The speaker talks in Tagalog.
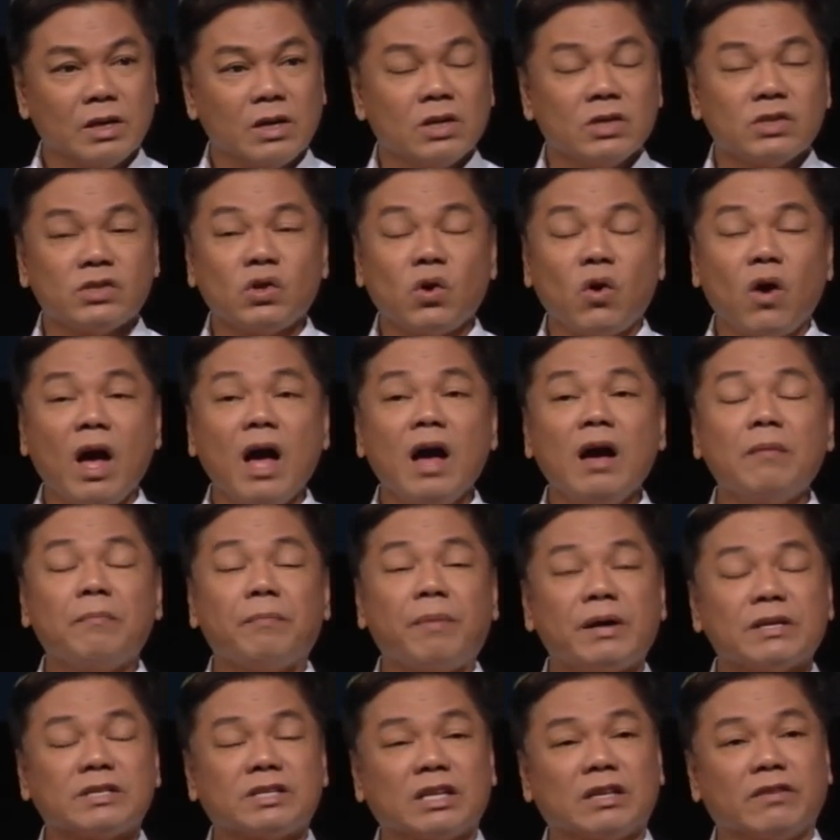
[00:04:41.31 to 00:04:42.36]
So ang
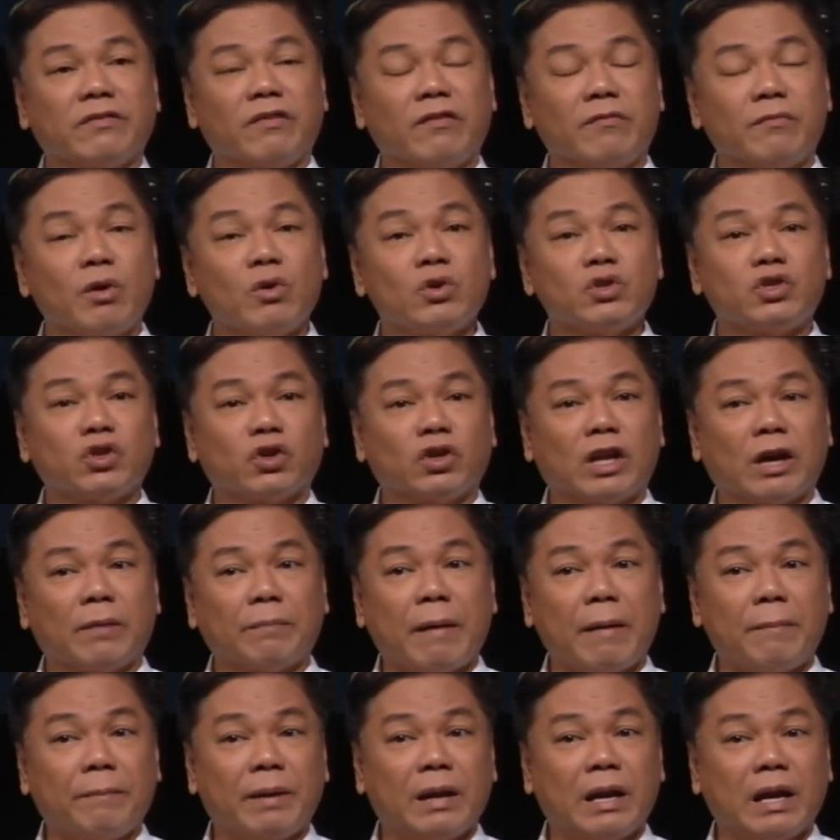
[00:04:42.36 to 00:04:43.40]
positive emotion,
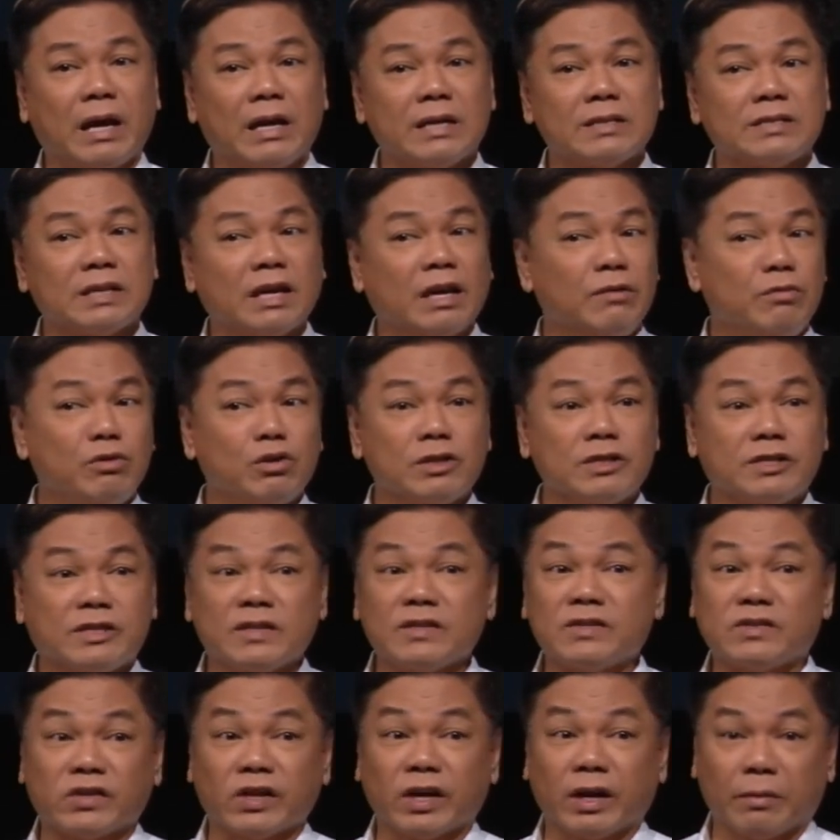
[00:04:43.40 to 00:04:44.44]
nagpapalakas ng immune
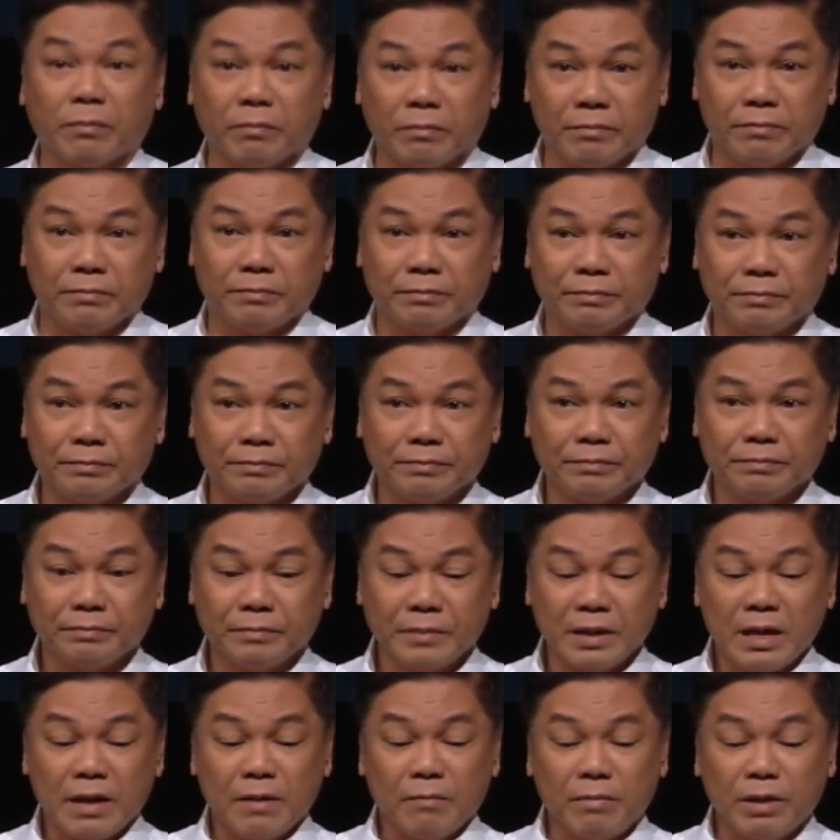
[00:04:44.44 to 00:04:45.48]
system.
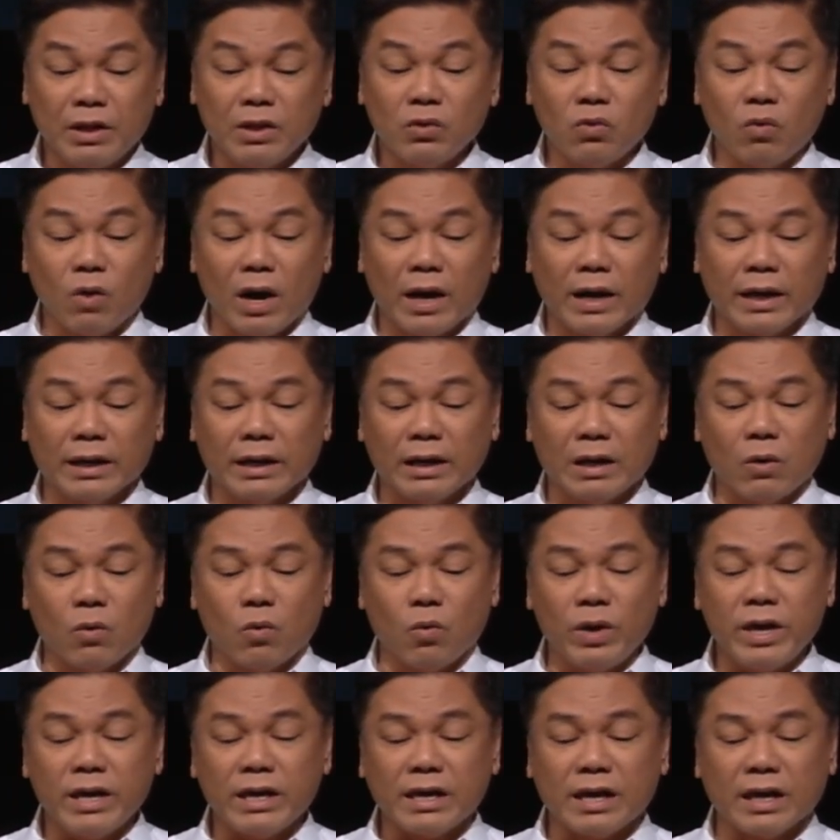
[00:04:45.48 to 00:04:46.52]
Meanwhile, a
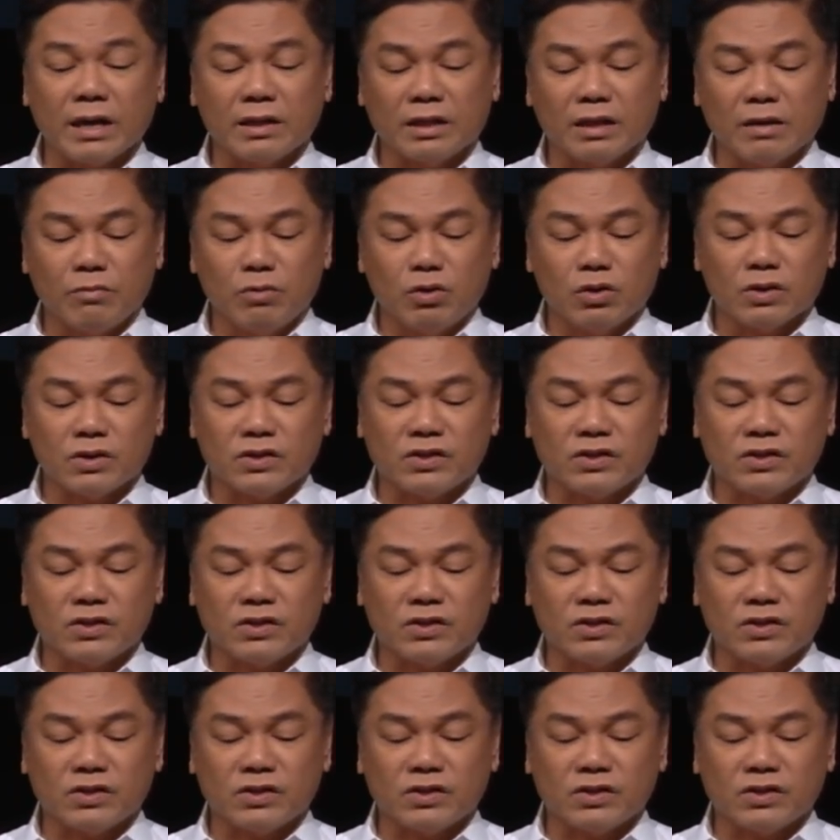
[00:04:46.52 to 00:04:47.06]
weakened immune